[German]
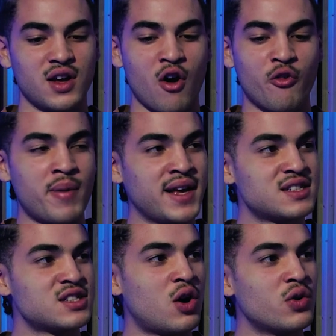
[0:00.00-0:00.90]
auf
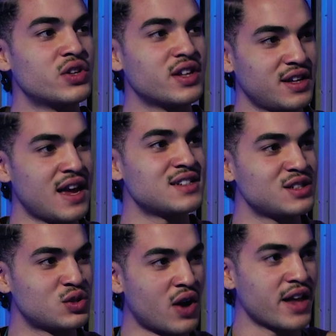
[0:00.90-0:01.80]
meinen auf Sound, er hat
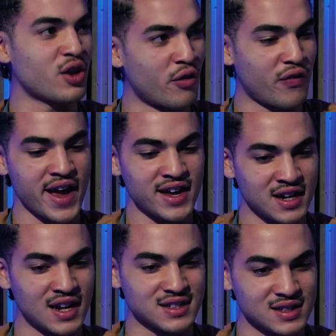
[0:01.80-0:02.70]
sich ja, darauf
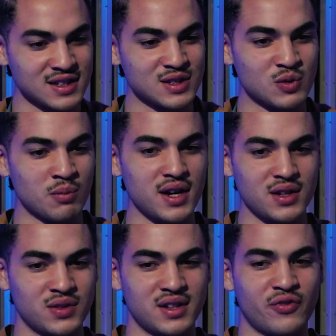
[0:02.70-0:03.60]
eingelassen, das zu
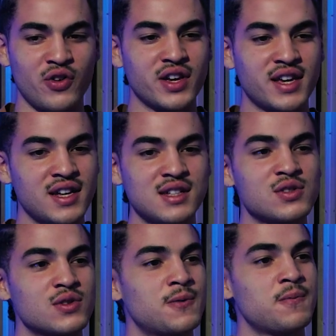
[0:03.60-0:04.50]
machen und voll gekillt so.